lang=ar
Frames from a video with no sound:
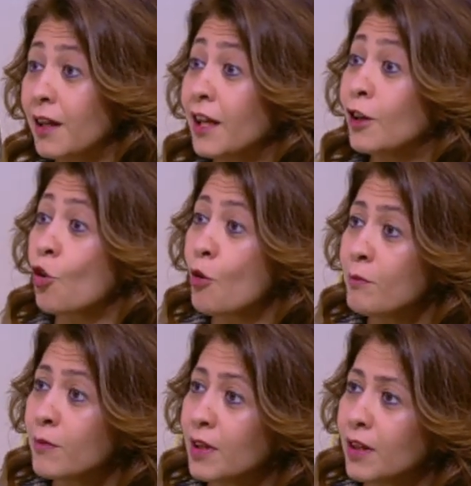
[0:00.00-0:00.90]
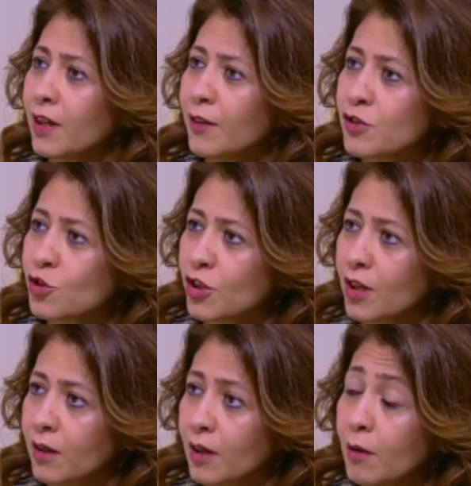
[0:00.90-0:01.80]
الام نفس
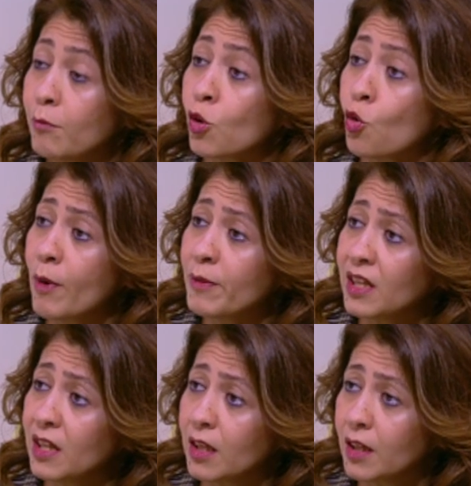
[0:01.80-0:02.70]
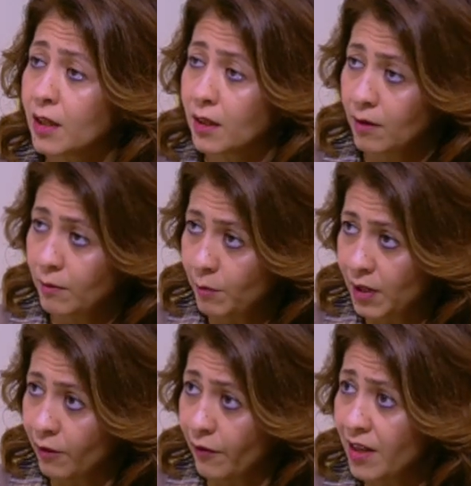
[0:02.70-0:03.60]
الشيء مرعوبه من ايه من
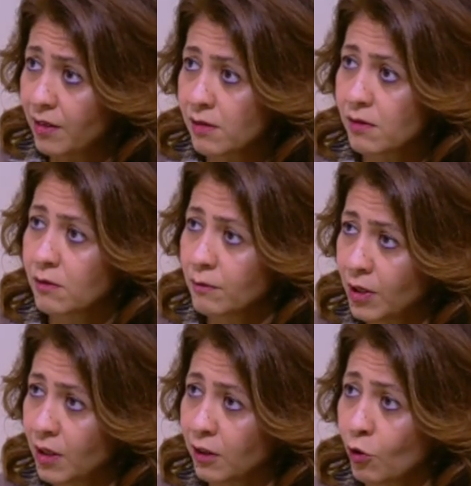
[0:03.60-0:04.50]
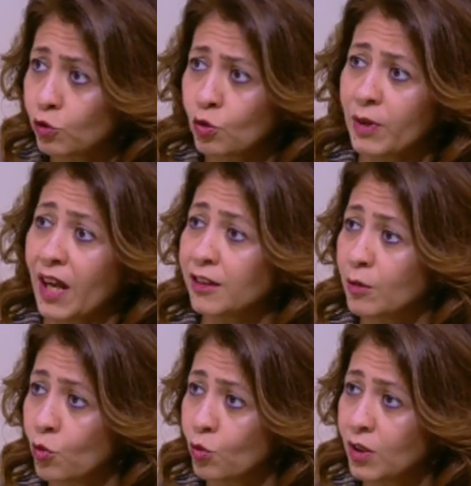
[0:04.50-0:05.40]
الفيروس من التوتر من
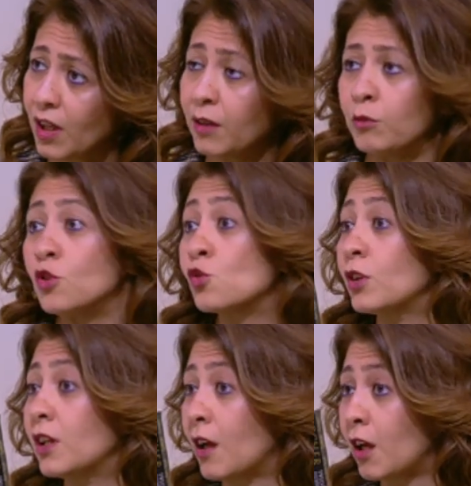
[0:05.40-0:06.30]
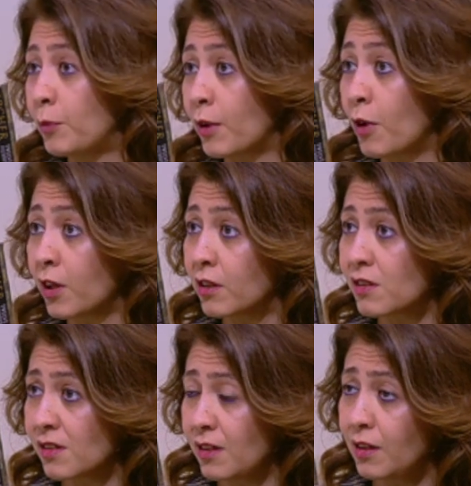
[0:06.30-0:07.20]
عدم وجود الاهل من نزول للهايبر
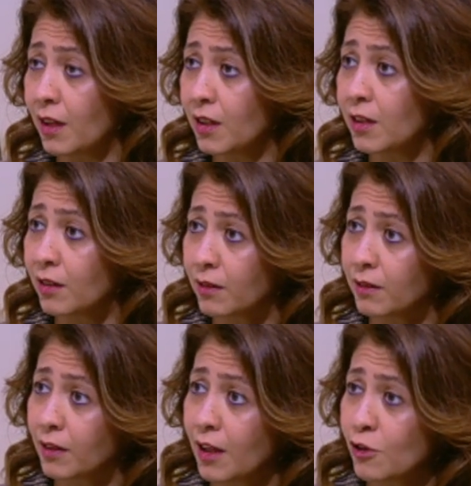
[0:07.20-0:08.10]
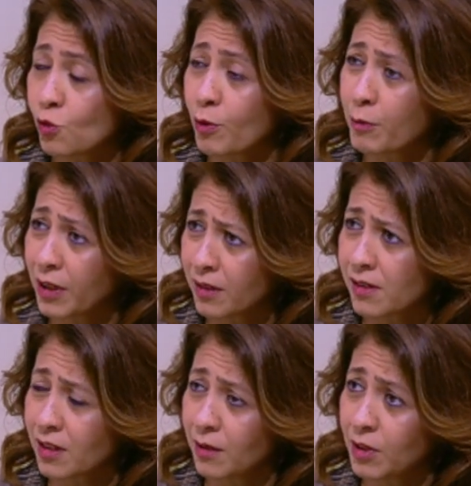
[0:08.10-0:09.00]
ماركتس دي اللي هي السوبر ماركتس
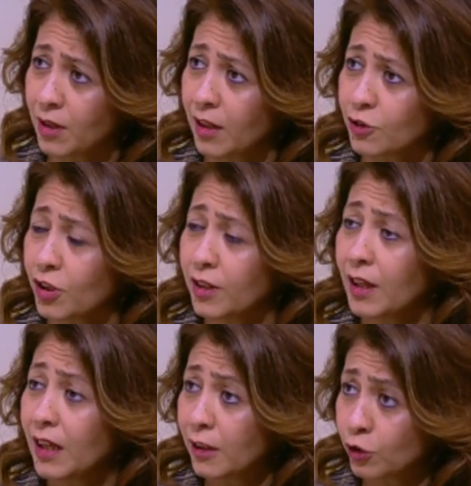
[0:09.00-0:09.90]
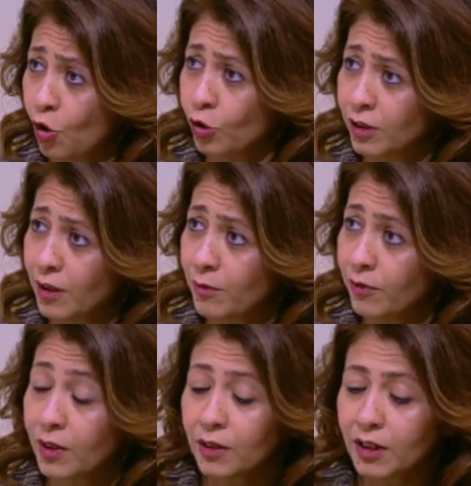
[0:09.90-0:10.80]
الكبيره علشان تقعد تلم
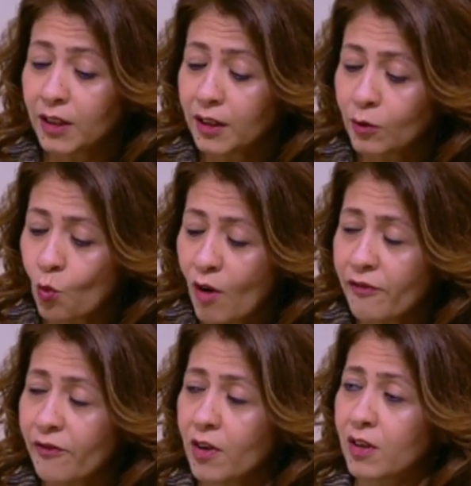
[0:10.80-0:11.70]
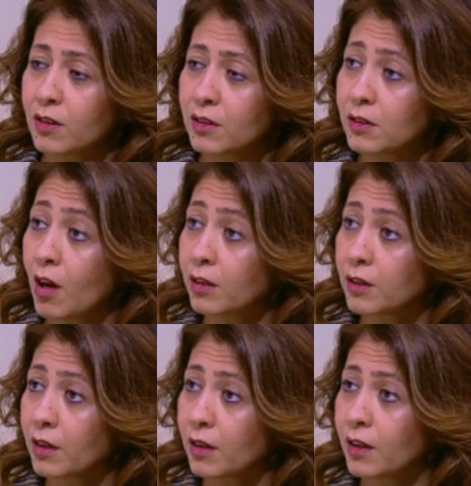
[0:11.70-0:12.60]
في وفر
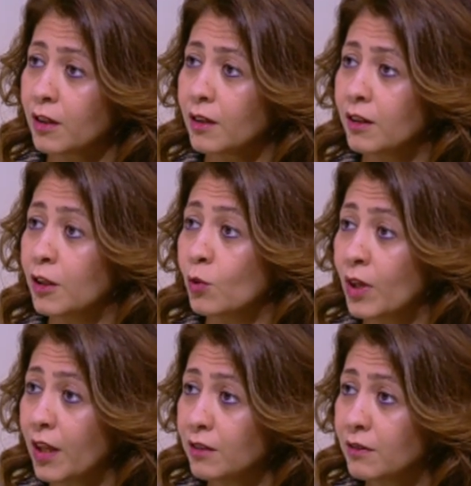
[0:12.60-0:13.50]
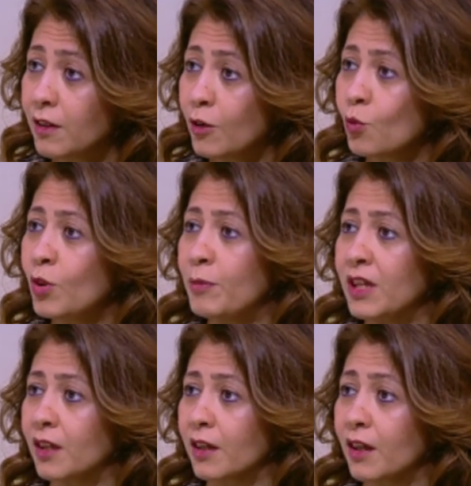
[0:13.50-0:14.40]
طاقتك للولاد
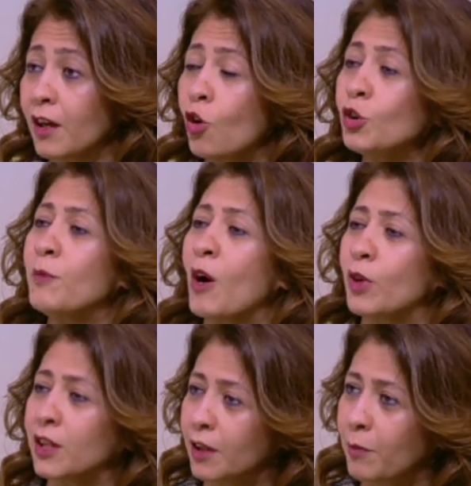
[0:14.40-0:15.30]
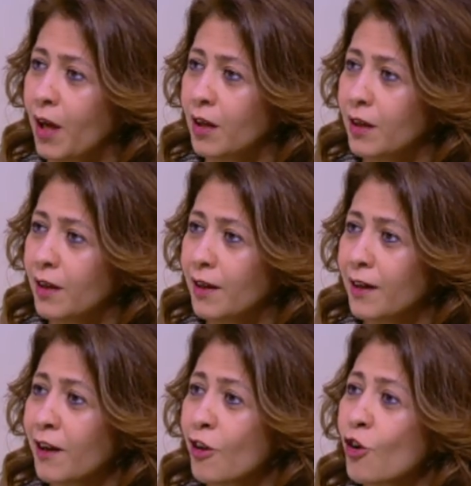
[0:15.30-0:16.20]
ولبيتك اقعدي مع ولادك بقى
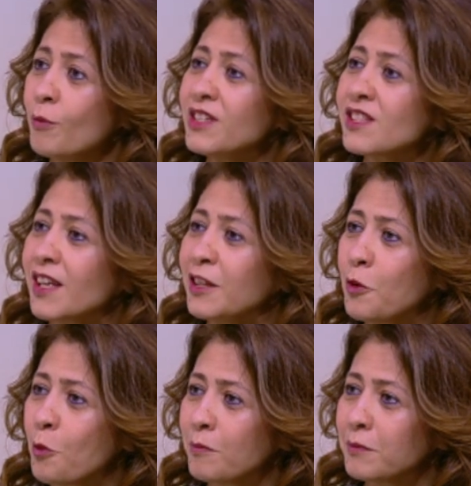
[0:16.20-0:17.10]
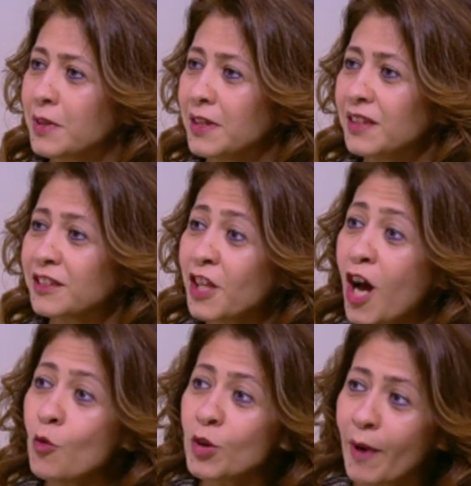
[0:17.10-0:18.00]
جربي تساليهم
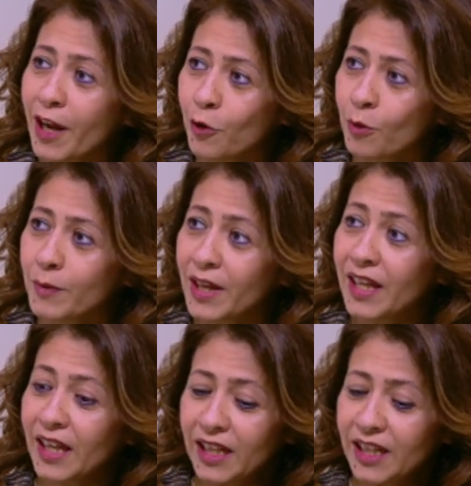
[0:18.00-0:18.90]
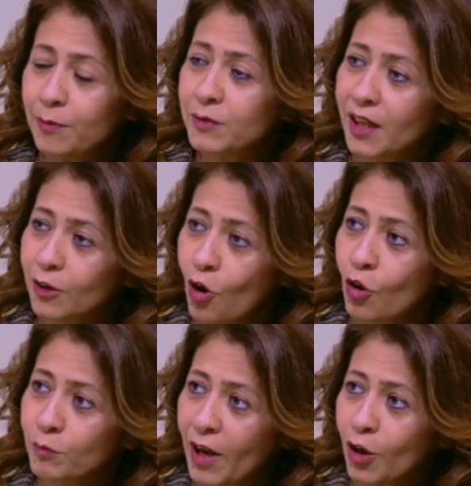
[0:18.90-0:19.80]
تتحاوري معاهم نبدا
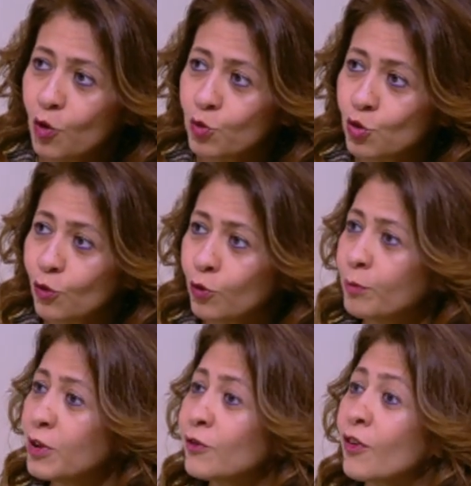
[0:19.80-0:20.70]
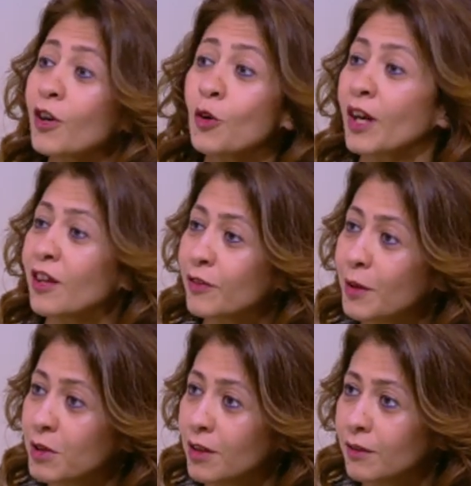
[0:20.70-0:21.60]
نقعد معاهم ونشوفهم بيتفرجوا على
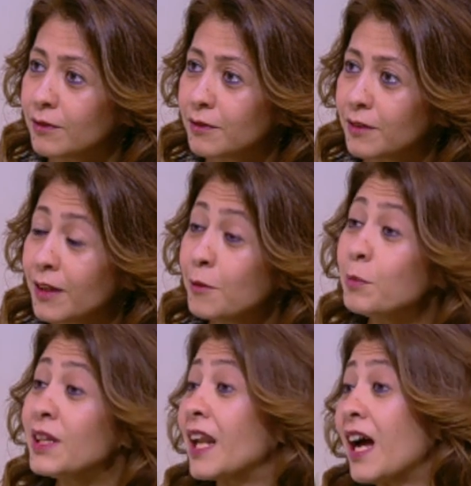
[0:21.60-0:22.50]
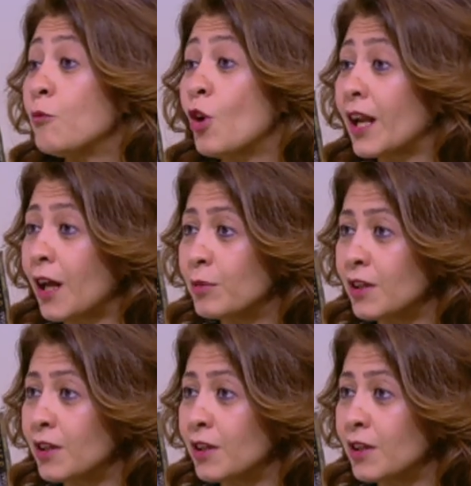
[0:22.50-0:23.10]
افلام ايه بيلعبوا العاب ايه